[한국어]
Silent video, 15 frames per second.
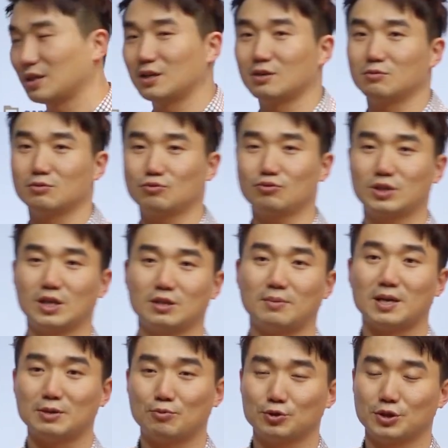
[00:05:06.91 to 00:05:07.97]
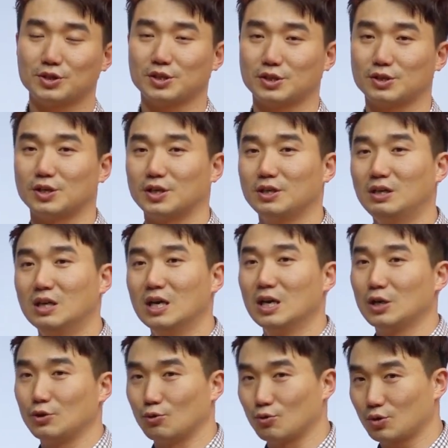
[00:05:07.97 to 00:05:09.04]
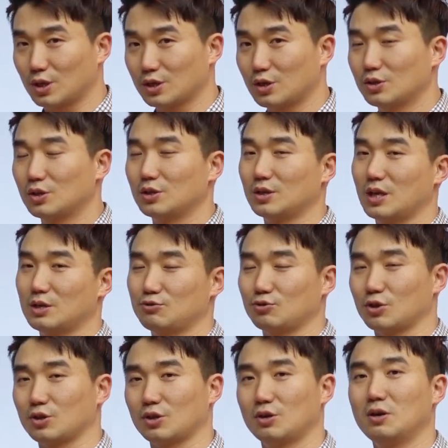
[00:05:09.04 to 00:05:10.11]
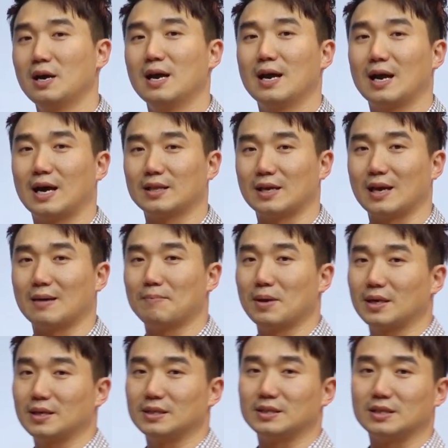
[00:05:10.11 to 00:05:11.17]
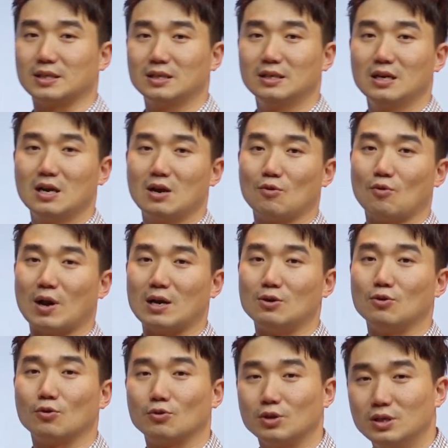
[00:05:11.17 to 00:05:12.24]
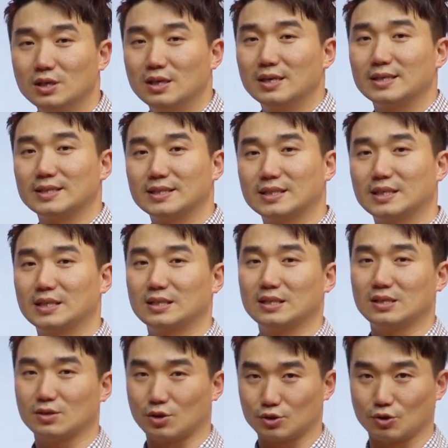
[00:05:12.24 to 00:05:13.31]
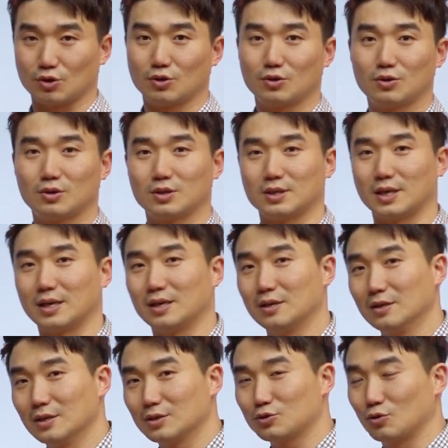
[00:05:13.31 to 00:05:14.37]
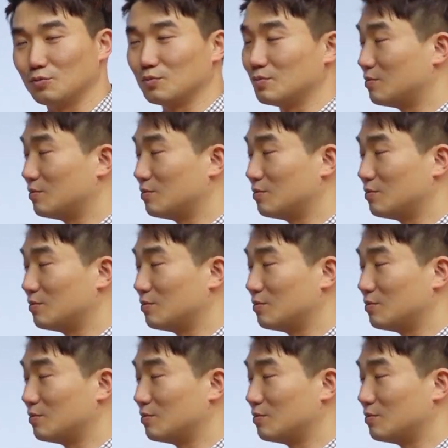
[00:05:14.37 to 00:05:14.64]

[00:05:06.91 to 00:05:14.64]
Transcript: 때 여러분 숙제에서 많이 보셨을 거예요. 이렇게 선언을 해주셔서 하나의 패키지를 완료를 시키는 거죠. 예, 좀